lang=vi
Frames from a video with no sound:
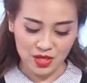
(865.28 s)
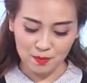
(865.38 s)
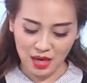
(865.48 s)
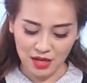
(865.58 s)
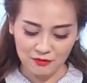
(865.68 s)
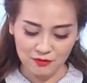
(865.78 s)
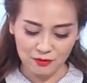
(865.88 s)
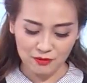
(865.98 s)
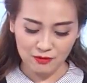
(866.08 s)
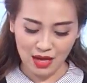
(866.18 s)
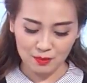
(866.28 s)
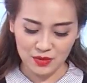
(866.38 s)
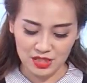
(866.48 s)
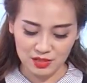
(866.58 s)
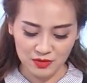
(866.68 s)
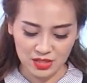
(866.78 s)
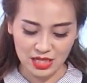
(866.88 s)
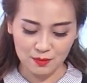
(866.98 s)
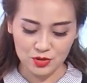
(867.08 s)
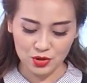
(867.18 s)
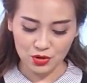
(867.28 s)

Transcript: điện máy và 19% cho